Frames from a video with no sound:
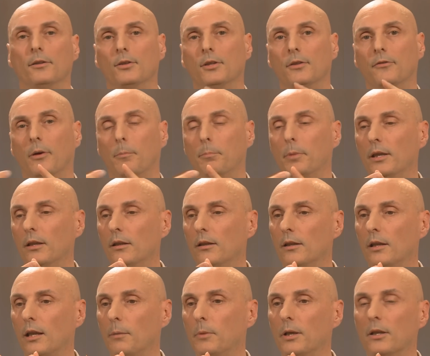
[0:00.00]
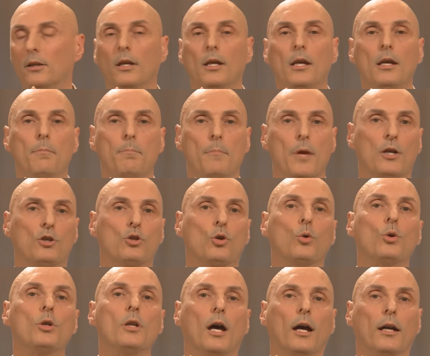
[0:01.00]
Sie verbinden damit mehr
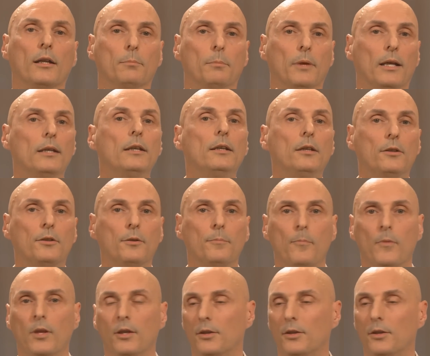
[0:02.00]
Schönheit, mehr Licht.